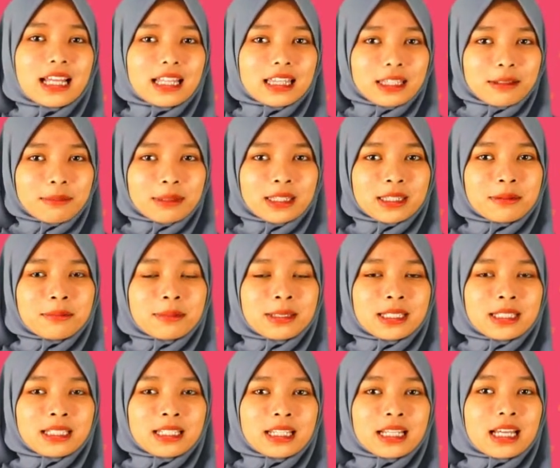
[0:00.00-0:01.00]

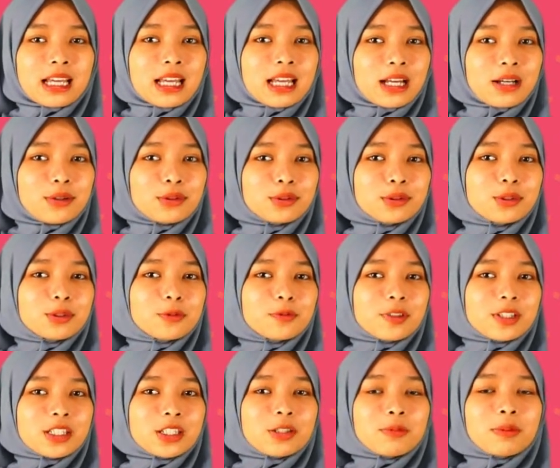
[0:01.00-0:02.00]
Teman-teman, untuk
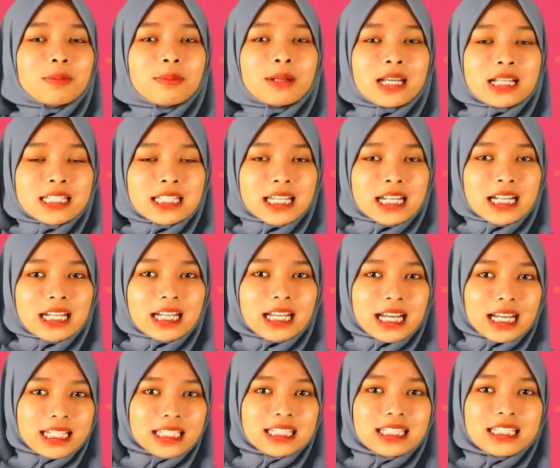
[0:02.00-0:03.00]
video pembelajaran
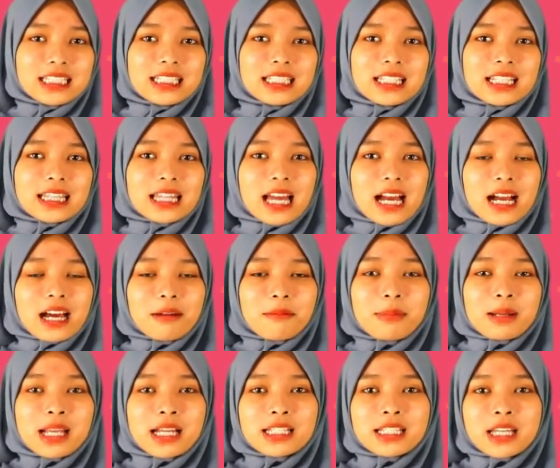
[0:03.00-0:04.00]
kali ini kita akan
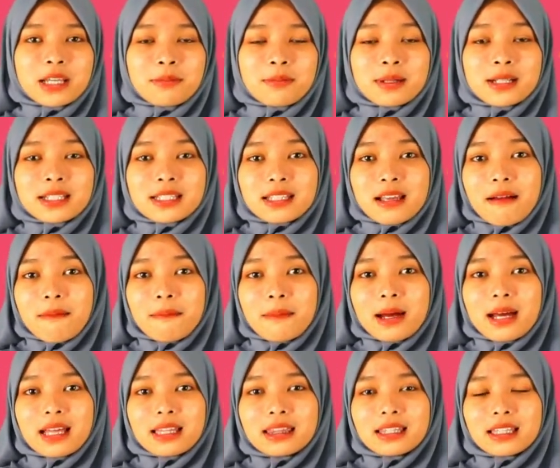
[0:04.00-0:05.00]
belajar
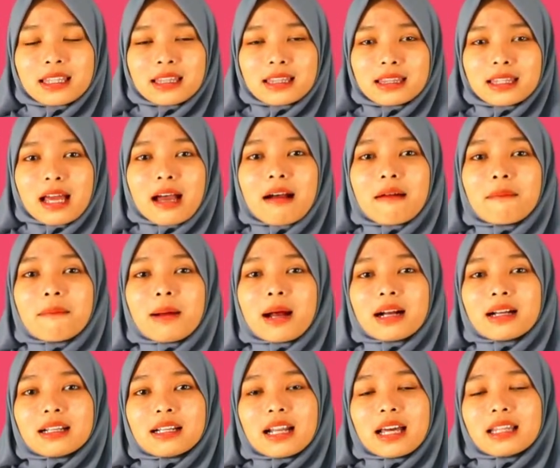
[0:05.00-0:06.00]
bersama tentang
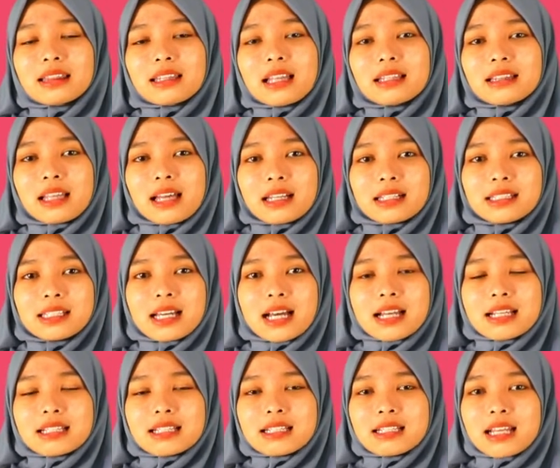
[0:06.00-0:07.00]
makna tata
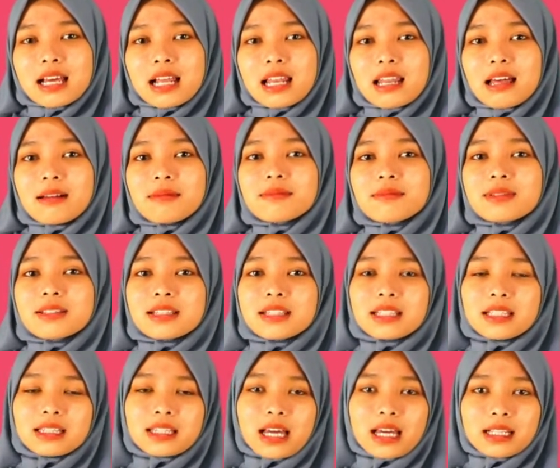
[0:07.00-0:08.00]
rias dalam
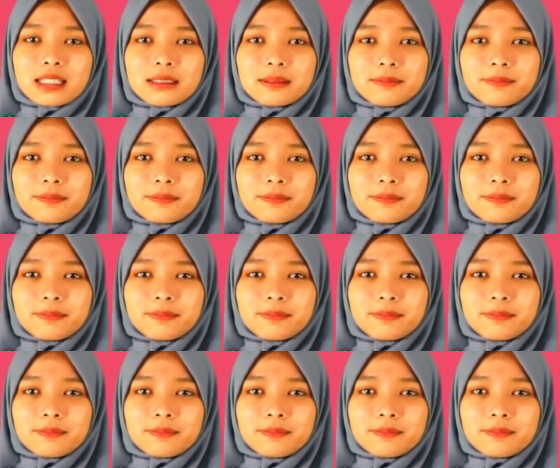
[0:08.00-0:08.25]
seni tari.